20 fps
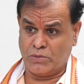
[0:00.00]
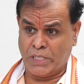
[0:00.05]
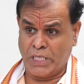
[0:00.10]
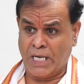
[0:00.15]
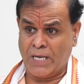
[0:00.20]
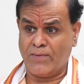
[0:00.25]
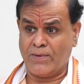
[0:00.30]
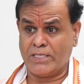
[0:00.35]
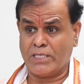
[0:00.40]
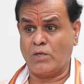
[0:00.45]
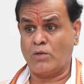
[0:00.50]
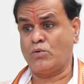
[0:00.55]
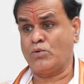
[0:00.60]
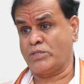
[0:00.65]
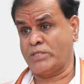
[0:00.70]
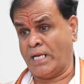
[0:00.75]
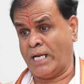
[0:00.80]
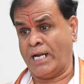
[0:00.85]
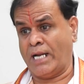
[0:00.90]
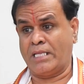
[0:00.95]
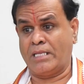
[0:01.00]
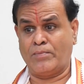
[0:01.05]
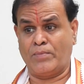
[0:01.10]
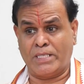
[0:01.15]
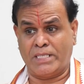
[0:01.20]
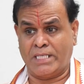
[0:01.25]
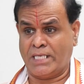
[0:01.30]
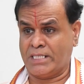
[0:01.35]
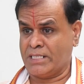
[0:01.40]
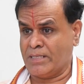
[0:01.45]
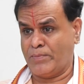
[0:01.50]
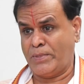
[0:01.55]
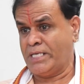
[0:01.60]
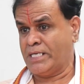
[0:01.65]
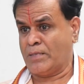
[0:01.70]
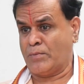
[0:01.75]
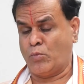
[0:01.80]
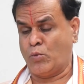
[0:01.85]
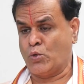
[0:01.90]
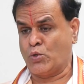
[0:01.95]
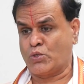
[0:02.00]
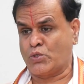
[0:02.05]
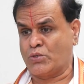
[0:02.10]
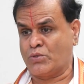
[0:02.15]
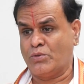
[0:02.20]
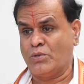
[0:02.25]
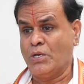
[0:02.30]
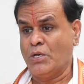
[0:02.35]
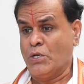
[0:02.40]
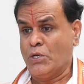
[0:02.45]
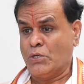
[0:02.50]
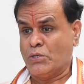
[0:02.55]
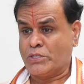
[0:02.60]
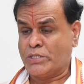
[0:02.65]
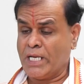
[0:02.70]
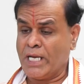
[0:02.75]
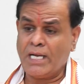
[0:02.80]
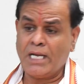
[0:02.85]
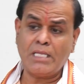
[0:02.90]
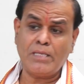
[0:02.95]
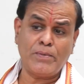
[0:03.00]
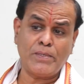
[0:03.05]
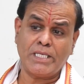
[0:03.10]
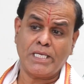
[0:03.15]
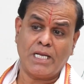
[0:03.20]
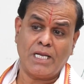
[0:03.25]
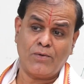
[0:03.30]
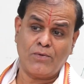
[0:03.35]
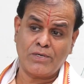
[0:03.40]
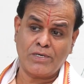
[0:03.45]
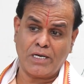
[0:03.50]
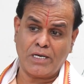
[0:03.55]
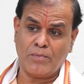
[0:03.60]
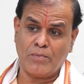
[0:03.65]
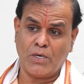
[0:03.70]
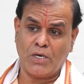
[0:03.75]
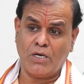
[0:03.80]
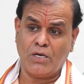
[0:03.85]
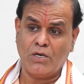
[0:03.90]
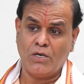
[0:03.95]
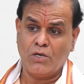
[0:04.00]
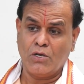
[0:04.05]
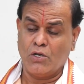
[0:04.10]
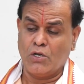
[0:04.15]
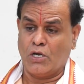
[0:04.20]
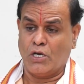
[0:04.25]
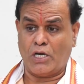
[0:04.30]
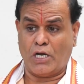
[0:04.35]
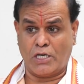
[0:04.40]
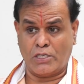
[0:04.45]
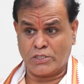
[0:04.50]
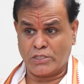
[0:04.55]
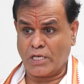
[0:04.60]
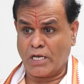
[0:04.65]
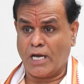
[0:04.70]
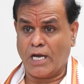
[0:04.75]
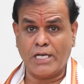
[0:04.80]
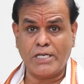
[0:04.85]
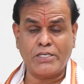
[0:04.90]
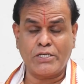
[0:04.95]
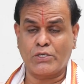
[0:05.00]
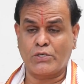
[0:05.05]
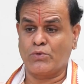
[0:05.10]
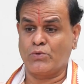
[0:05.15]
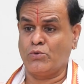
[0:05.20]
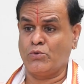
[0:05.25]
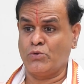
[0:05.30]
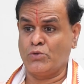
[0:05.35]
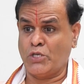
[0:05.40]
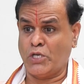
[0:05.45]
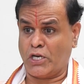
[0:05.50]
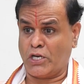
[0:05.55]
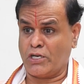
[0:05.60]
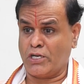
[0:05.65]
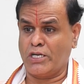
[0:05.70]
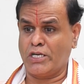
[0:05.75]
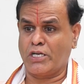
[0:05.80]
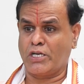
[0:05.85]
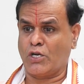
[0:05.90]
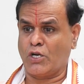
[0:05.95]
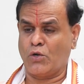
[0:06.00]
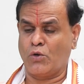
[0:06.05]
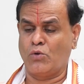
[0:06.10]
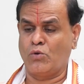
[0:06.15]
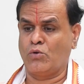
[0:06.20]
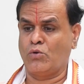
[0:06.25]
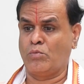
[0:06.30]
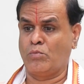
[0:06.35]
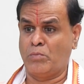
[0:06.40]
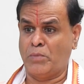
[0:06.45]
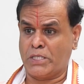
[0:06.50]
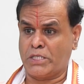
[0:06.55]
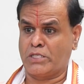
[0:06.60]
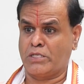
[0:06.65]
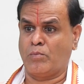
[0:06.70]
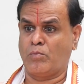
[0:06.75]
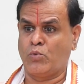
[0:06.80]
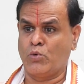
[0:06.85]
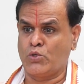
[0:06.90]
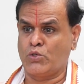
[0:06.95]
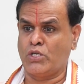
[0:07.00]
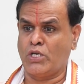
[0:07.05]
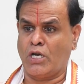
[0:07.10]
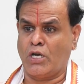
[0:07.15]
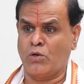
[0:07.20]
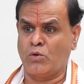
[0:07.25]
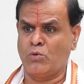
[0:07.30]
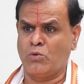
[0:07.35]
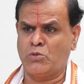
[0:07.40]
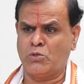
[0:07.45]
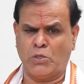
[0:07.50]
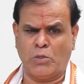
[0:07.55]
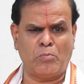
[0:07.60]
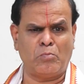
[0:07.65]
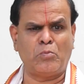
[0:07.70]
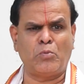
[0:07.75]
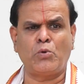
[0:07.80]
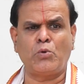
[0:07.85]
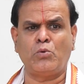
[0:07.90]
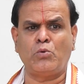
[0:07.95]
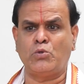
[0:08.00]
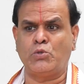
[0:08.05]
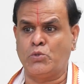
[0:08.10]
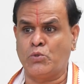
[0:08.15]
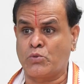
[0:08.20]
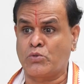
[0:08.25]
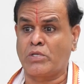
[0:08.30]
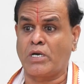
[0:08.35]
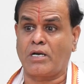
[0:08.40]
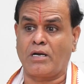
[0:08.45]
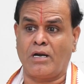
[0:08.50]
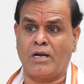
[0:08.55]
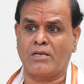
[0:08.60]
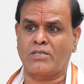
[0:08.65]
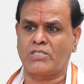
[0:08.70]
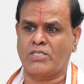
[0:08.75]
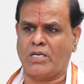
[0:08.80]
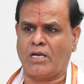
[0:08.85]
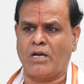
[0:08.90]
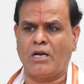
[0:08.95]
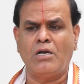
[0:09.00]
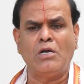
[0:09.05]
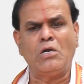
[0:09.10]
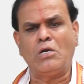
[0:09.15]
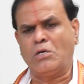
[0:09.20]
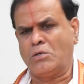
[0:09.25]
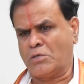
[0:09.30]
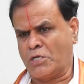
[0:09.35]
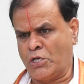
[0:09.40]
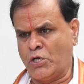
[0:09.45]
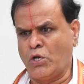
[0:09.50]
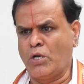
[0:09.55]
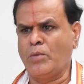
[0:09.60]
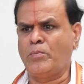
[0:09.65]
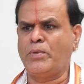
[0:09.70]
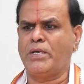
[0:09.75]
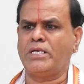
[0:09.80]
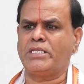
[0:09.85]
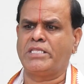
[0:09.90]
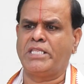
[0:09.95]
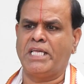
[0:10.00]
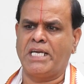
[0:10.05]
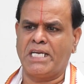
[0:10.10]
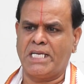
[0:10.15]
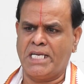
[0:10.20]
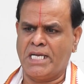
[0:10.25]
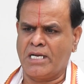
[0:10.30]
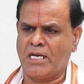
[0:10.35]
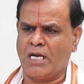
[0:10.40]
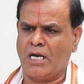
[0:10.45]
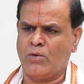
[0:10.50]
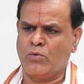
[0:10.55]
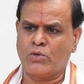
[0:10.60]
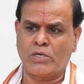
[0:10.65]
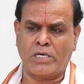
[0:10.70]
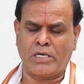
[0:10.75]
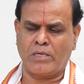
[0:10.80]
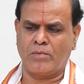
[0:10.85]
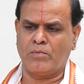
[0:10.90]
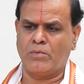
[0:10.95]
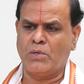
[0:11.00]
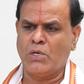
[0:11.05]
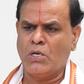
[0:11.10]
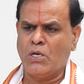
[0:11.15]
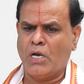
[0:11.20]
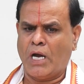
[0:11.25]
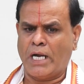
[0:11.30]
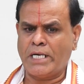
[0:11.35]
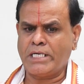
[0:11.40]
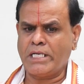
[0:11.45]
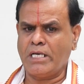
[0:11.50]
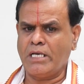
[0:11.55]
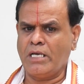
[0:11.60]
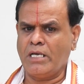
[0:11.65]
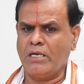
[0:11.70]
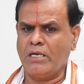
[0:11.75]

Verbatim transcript: దేవతలకు సేనాధిపతి అని చెప్పి ఈయన పోస్టు సేనాధిపతి ఎలా ఉంటాడమ్మా అంత హైటు ఎర్రని కళ్ళు పెద్ద భుజాలు ఎప్పుడూ యుద్ధకాంక్ష గెలుపే ధ్యేయంగా ఉండటం అంటే